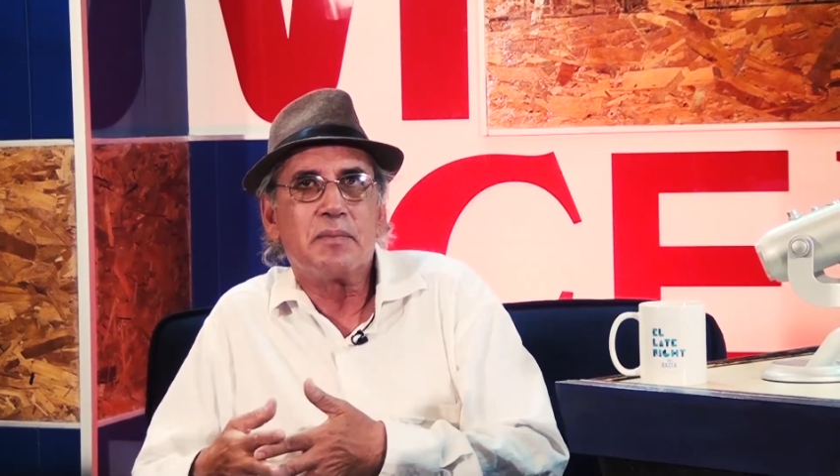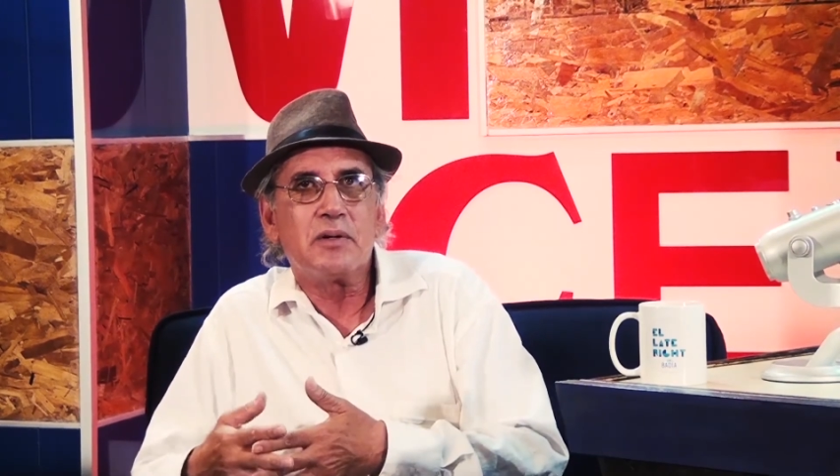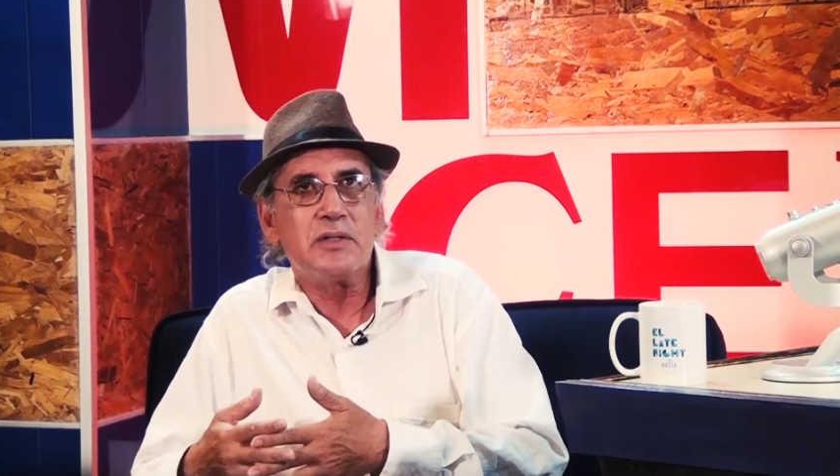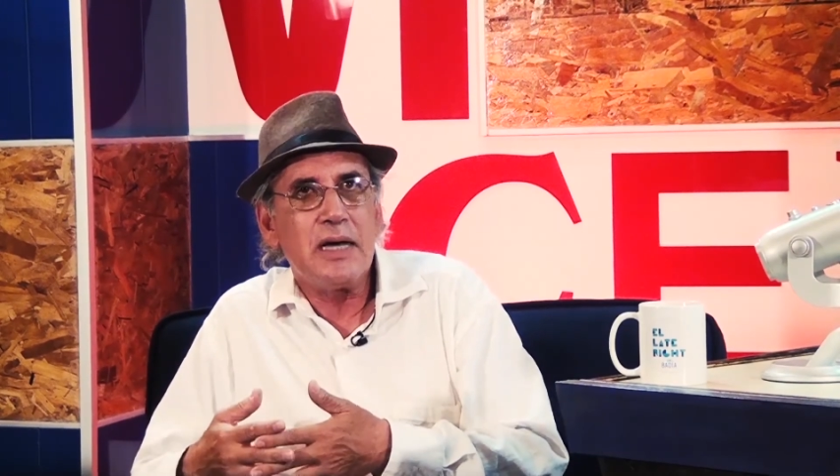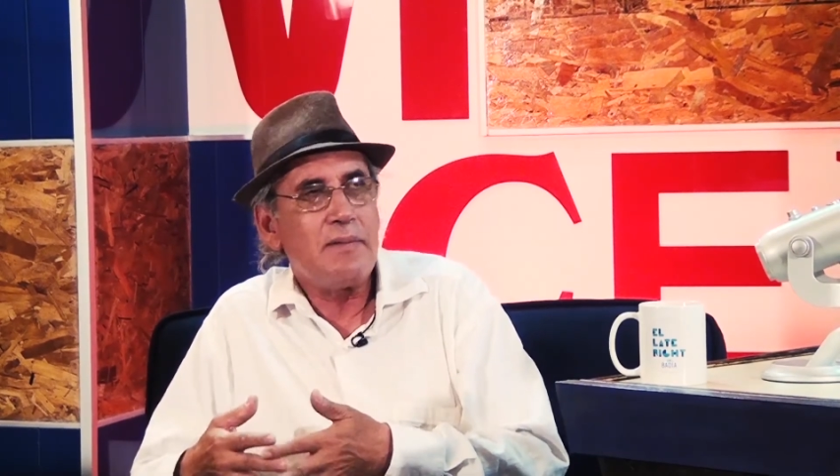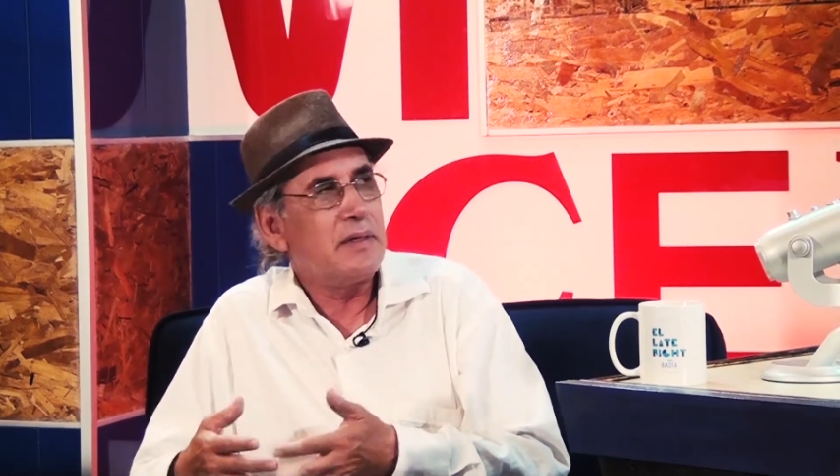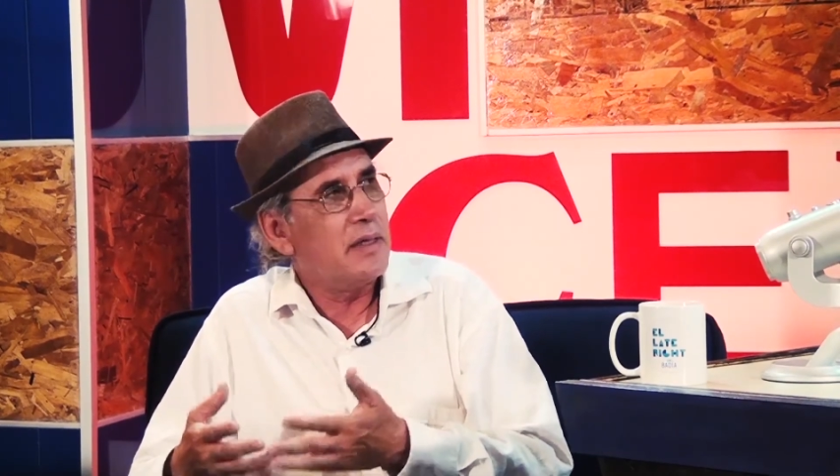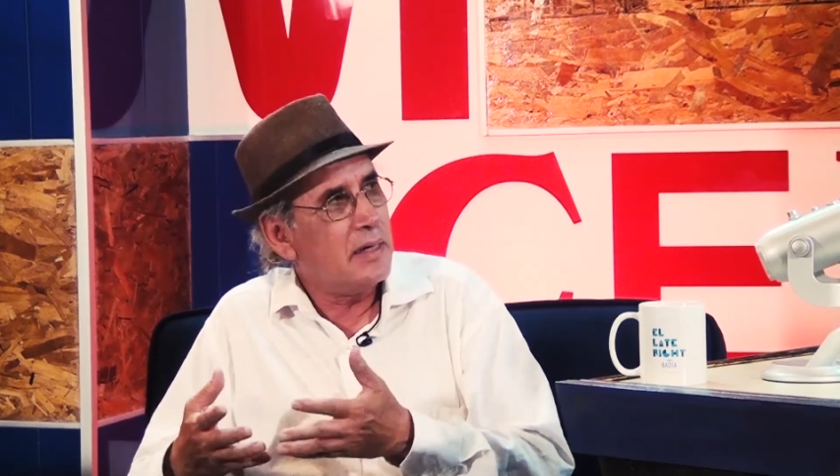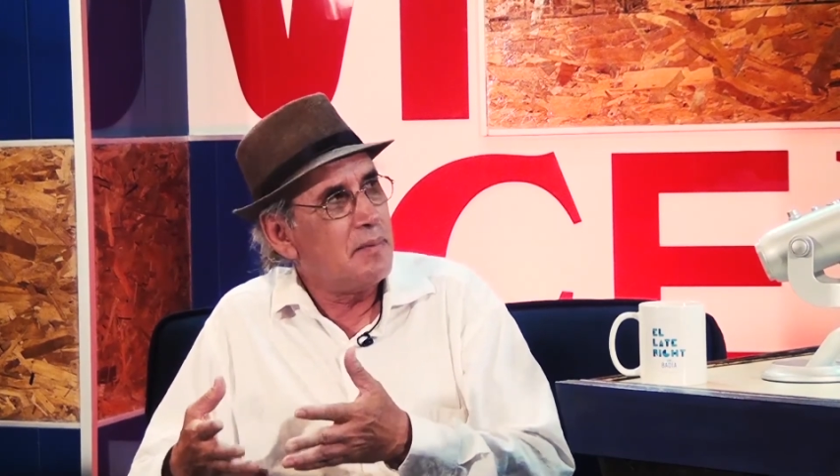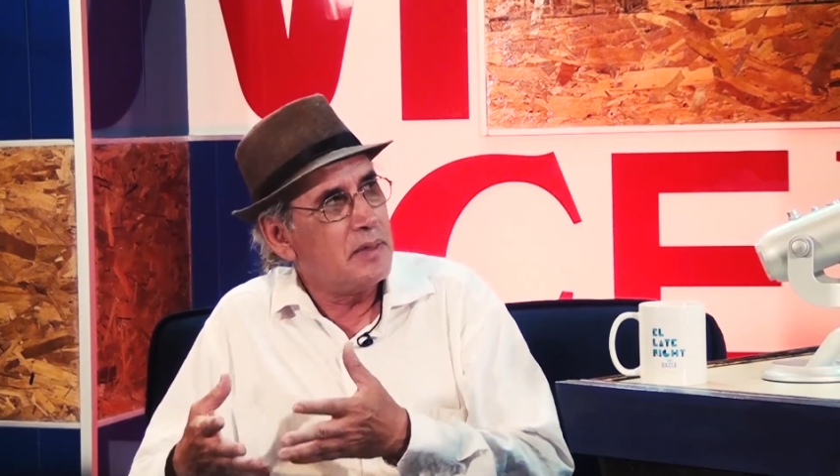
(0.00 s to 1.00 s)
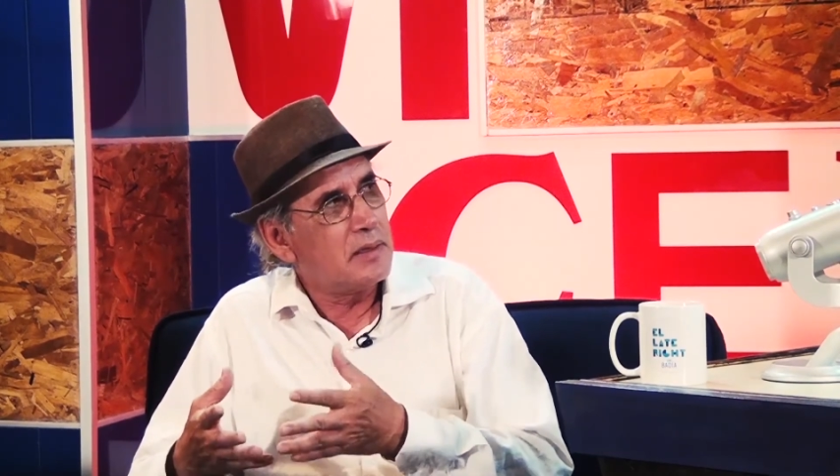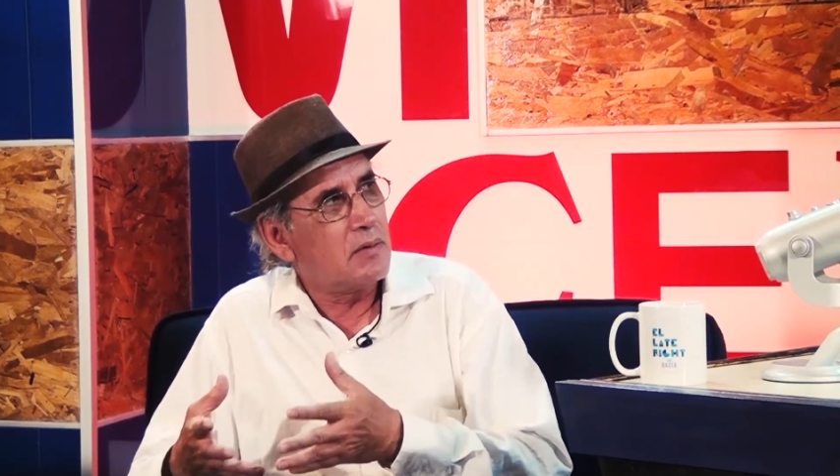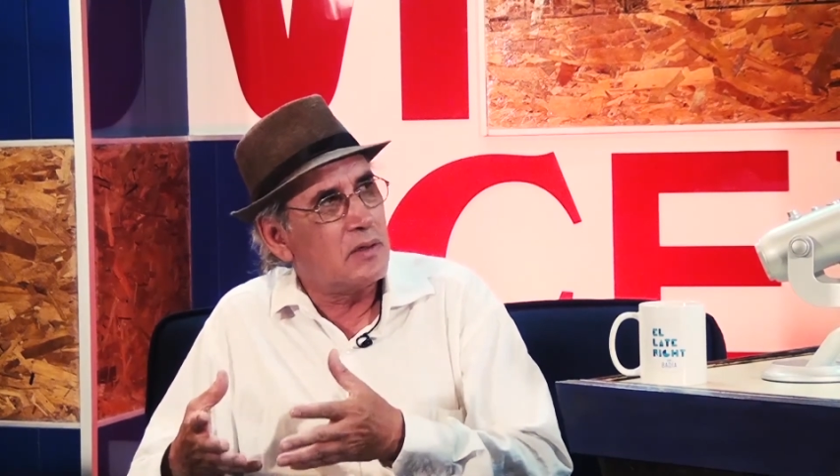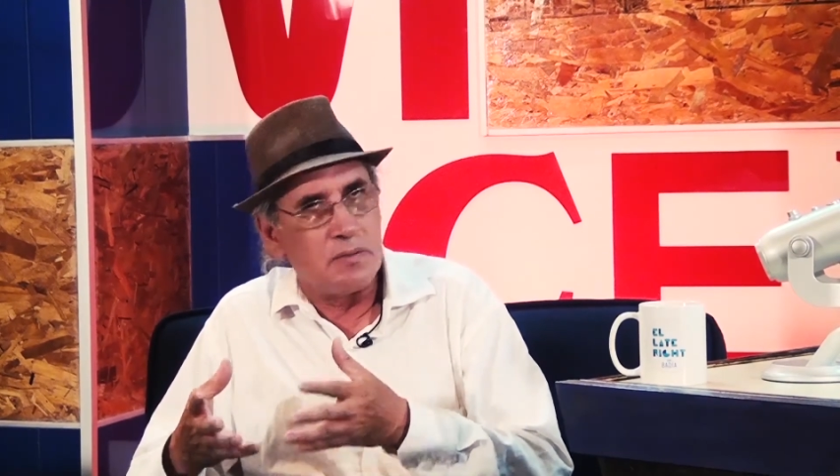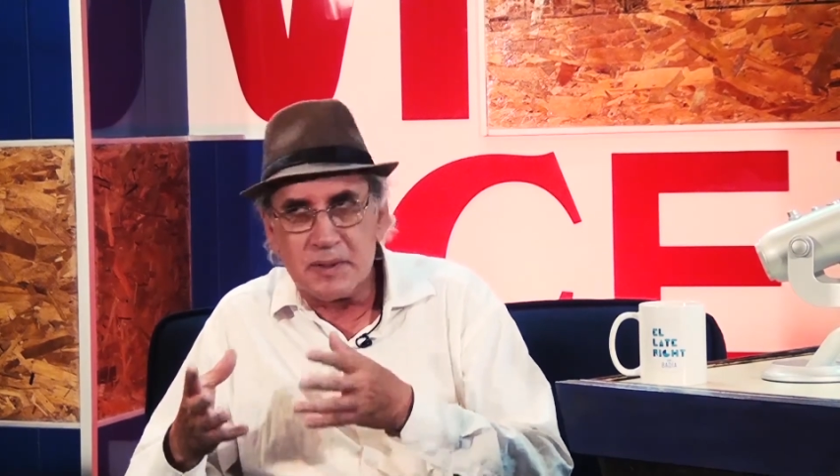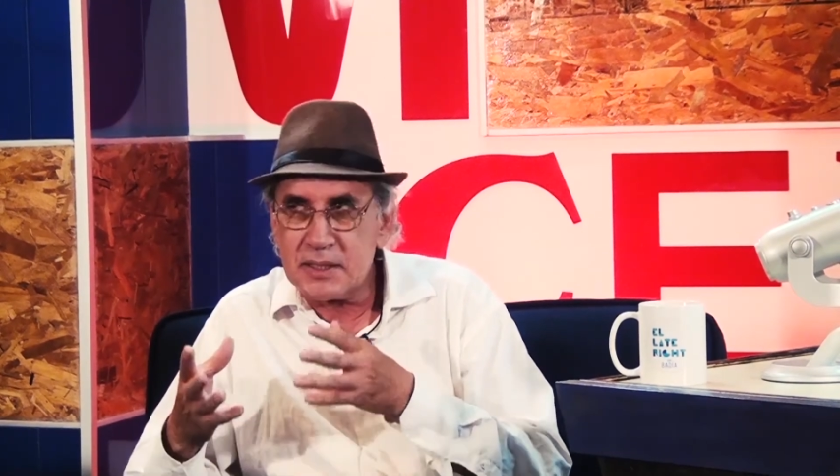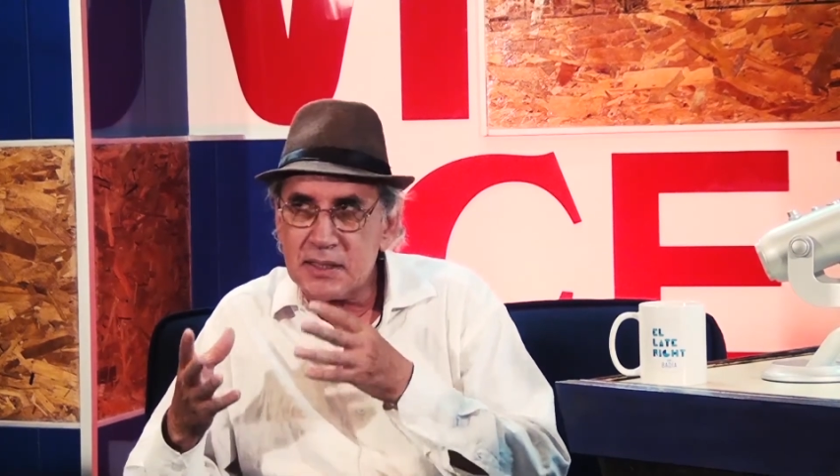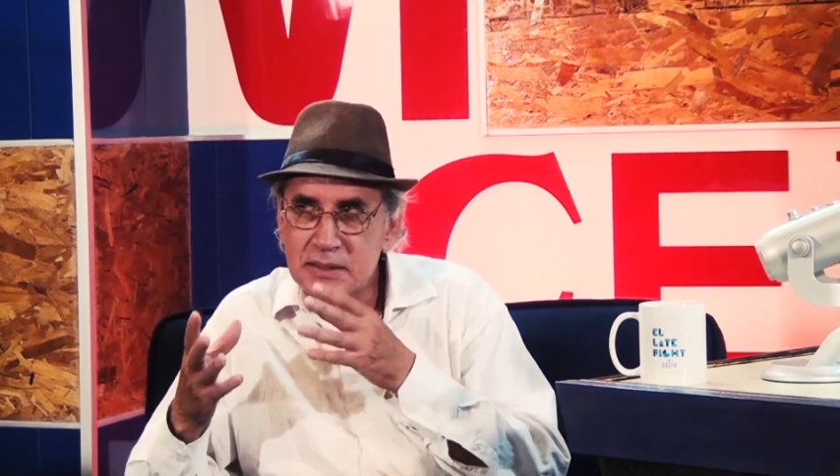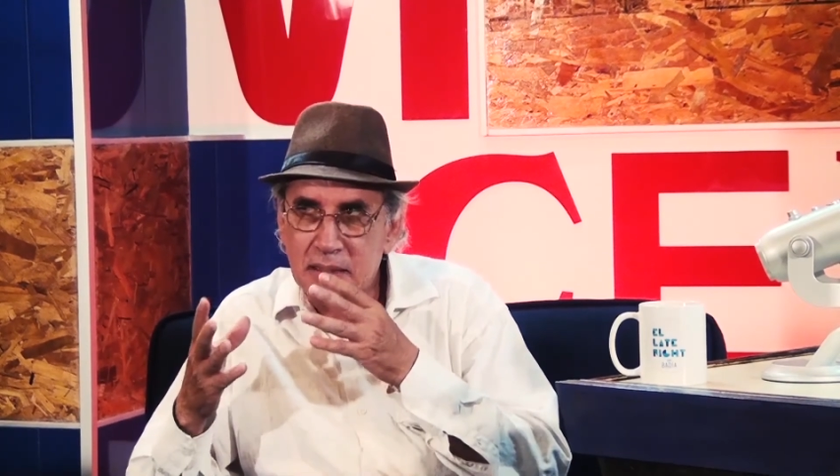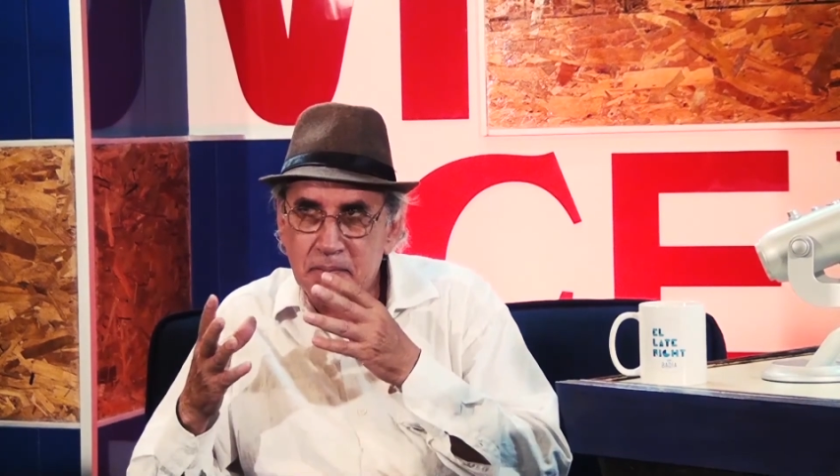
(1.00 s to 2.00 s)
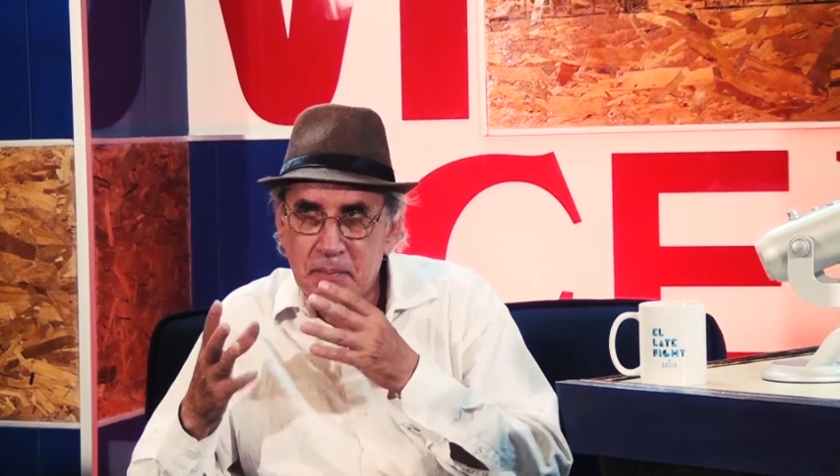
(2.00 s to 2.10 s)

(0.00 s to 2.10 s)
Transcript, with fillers: pero ya verdaderamente cuando empiezas a hacer